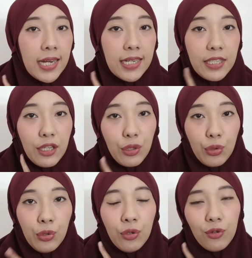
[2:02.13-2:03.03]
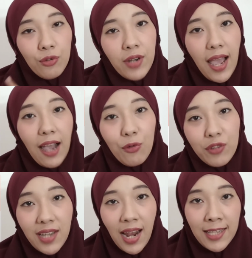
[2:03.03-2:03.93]
Di situ udah aku
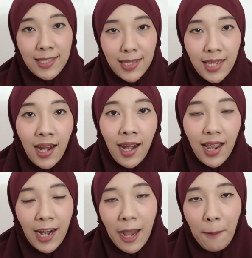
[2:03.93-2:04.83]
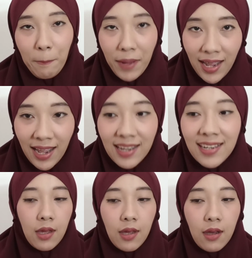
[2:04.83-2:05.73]
jelasin kenapa
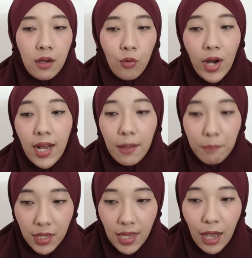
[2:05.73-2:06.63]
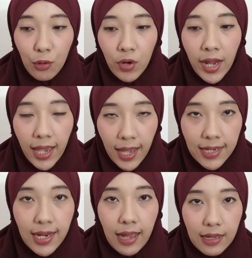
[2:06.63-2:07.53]
kurang lebih aku
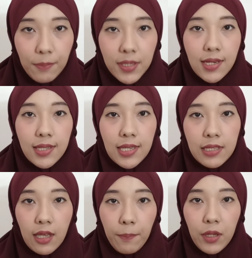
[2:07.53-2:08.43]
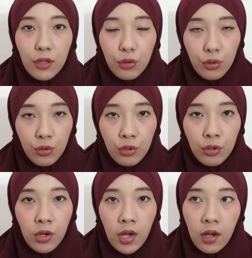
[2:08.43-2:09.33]
rehat dari bisnis hijab
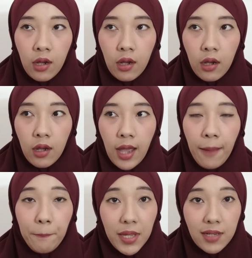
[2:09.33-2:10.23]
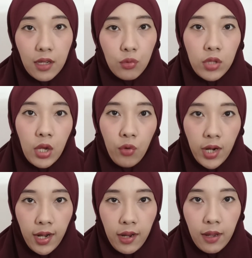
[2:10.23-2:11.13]
itu uh, hampir satu
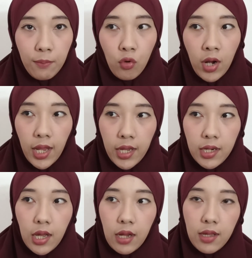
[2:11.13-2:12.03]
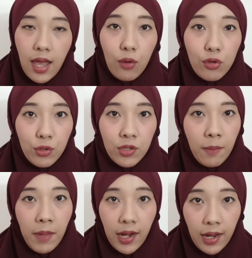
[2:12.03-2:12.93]
tahunan ya mulai dari Agustus
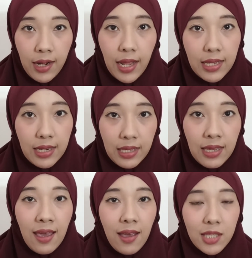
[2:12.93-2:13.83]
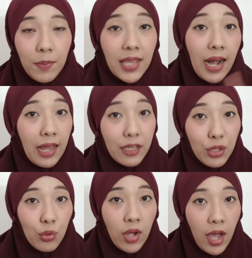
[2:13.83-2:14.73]
kemarin dan ini sebentar
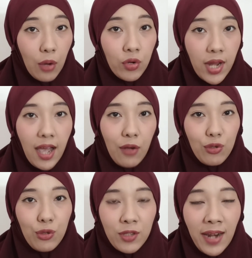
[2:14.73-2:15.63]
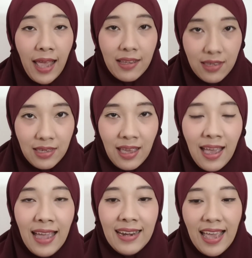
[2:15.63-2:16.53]
lagi juga udah Agustus lagi
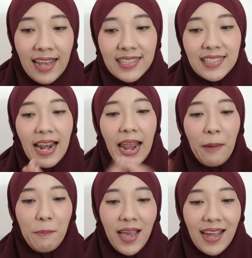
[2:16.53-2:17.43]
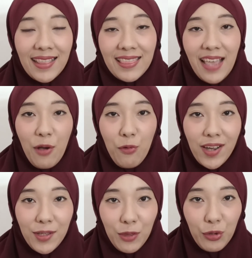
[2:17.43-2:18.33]
dan selama rentang
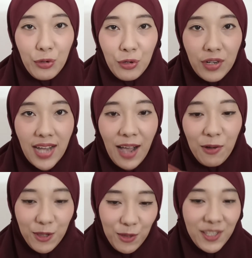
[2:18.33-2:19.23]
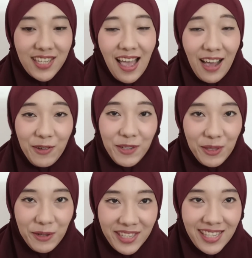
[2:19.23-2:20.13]
waktu Agustus ke
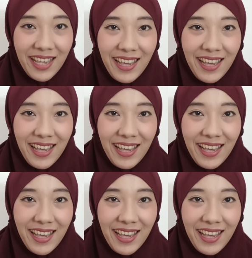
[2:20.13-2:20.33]
Agustus